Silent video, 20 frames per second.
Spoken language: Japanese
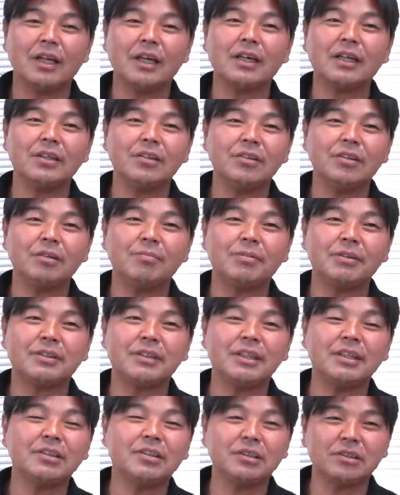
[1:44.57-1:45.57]
だけどやっぱり
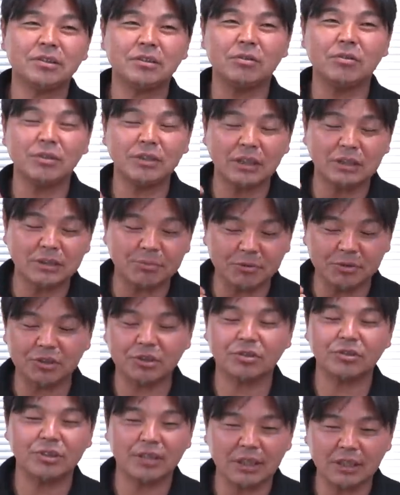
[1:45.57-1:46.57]
選手俺たちも一
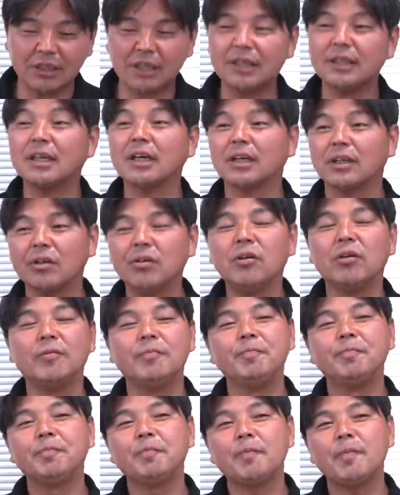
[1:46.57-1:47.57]
緒にやったんだけ
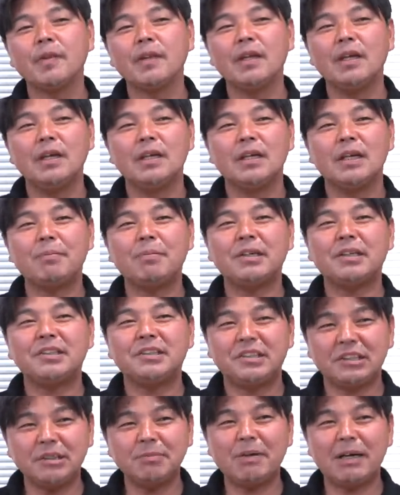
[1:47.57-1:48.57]
どやっぱり
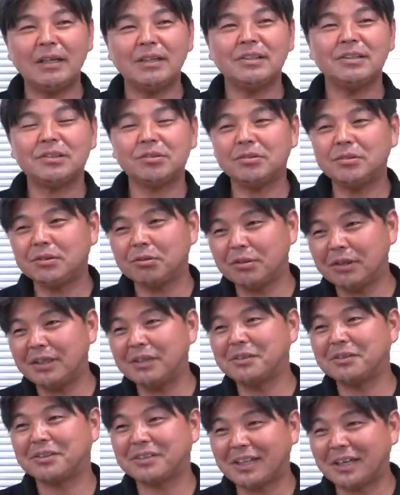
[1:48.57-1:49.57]
一番一緒に
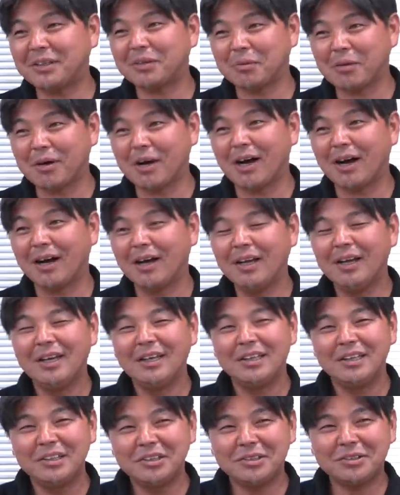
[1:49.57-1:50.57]
トレーニングしたりとか
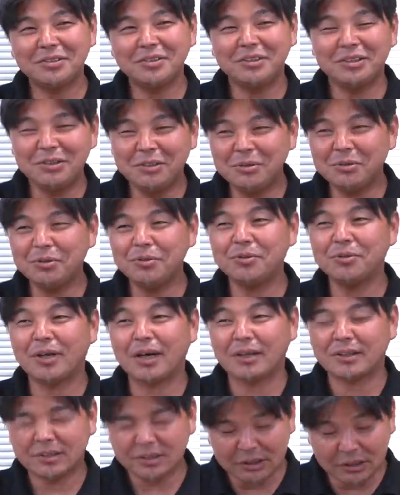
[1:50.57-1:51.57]
一緒にいること
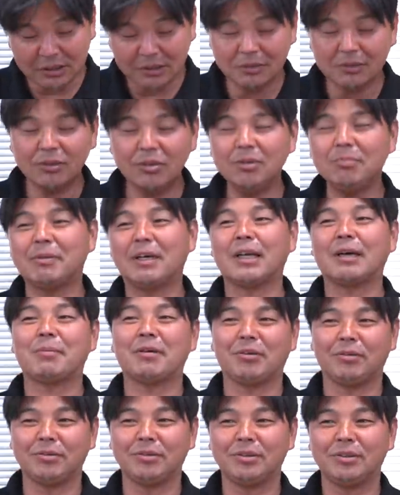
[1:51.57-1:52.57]
がすごい学
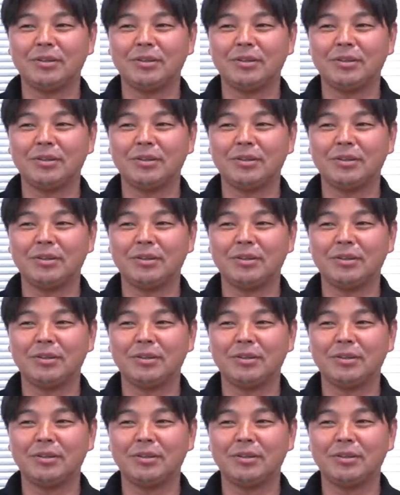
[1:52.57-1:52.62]
べる、うん、